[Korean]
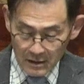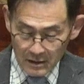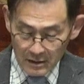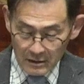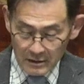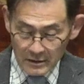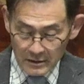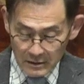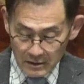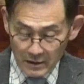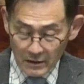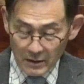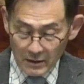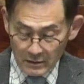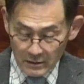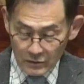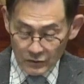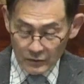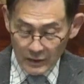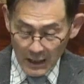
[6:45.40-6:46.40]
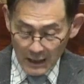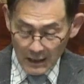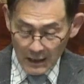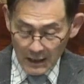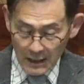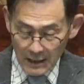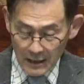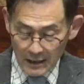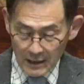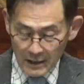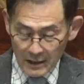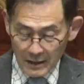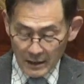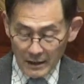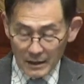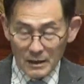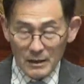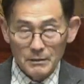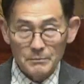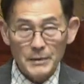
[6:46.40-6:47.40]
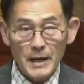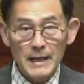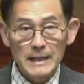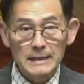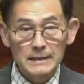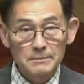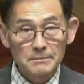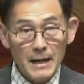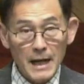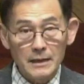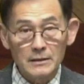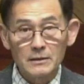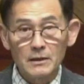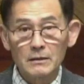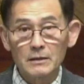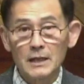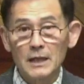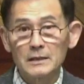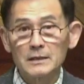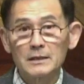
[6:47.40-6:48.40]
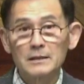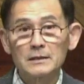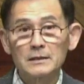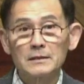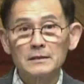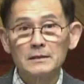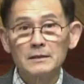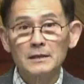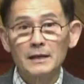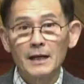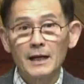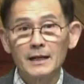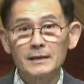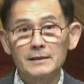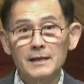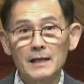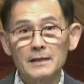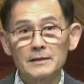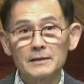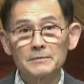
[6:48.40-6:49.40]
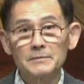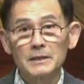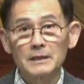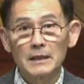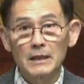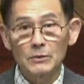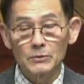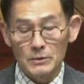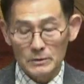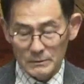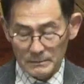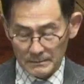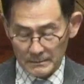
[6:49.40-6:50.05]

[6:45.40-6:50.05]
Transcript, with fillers: 그, 그런 유다가 배은 망덕한 일을 하지 않습니까 오늘?